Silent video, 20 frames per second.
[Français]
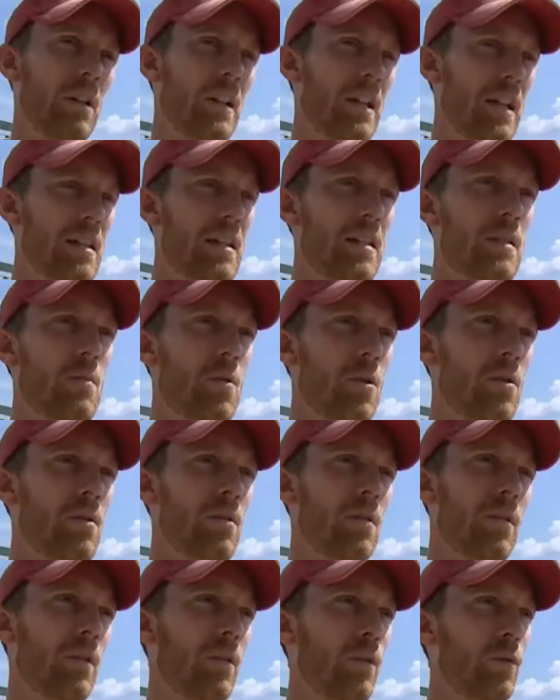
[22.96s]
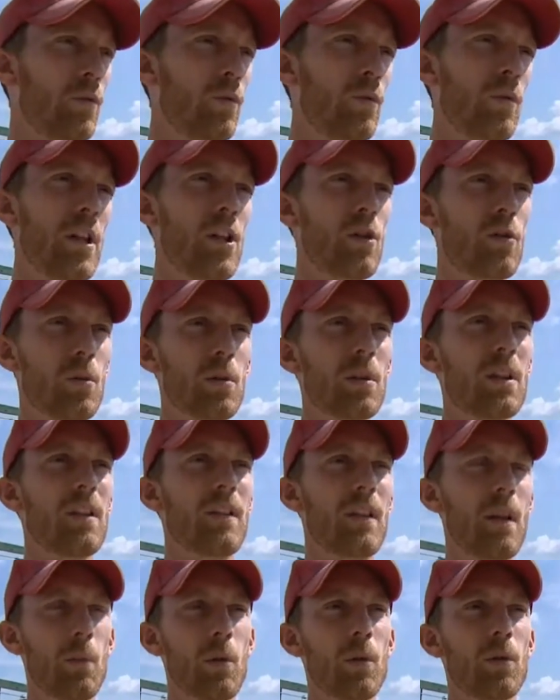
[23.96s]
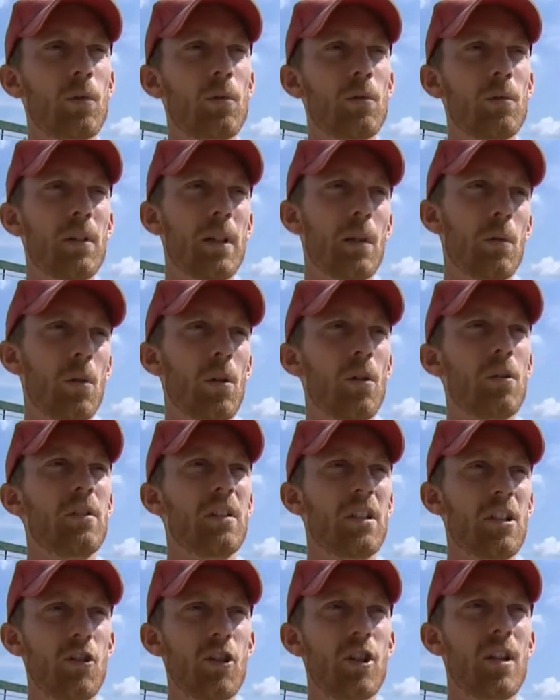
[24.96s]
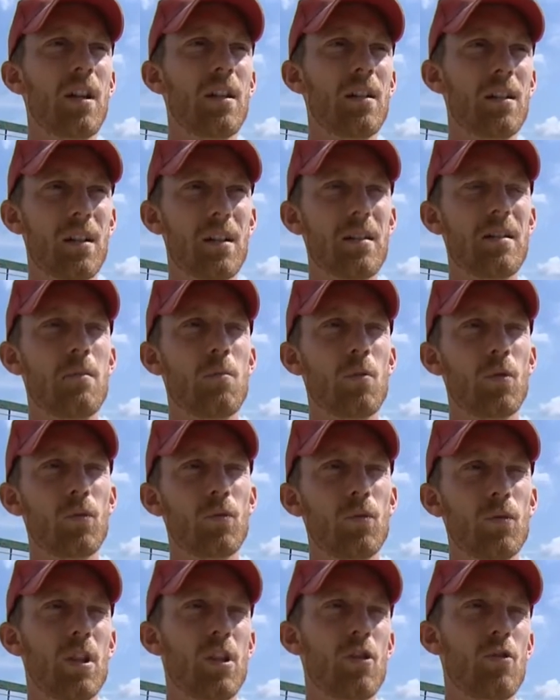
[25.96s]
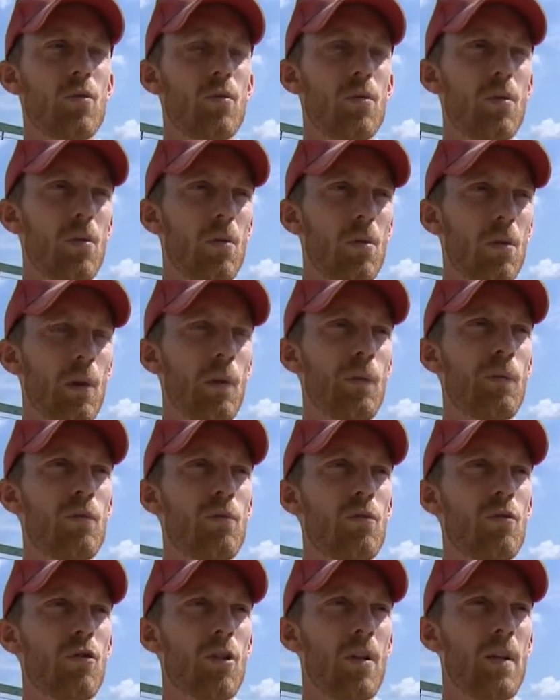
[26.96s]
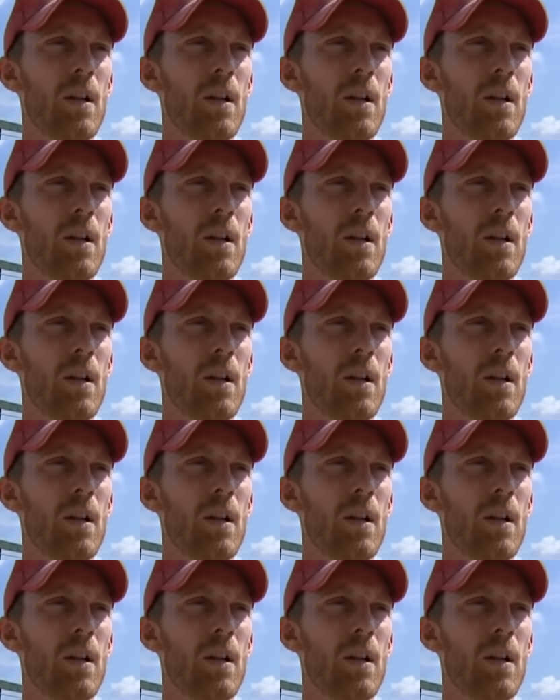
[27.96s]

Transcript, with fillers: quasiment euh, tous les jours des abandons et on rentre des chiens quasiment tous les jours au refuge.